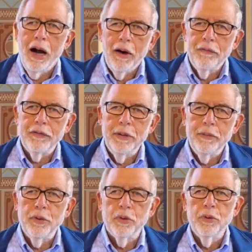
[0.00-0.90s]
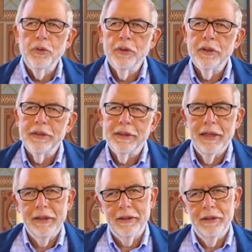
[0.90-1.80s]
auf dem grünen
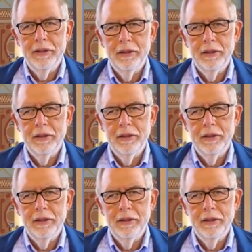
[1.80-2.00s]
Deck